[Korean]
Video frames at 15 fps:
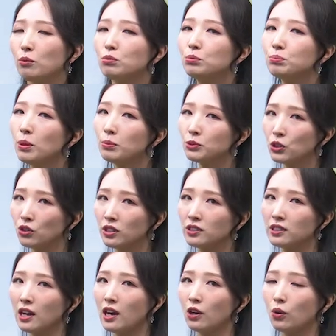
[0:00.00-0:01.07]
문법적인
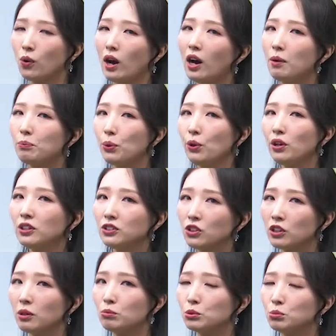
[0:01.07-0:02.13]
사항과
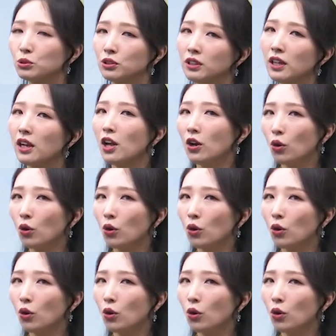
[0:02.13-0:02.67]
표현적인 부분들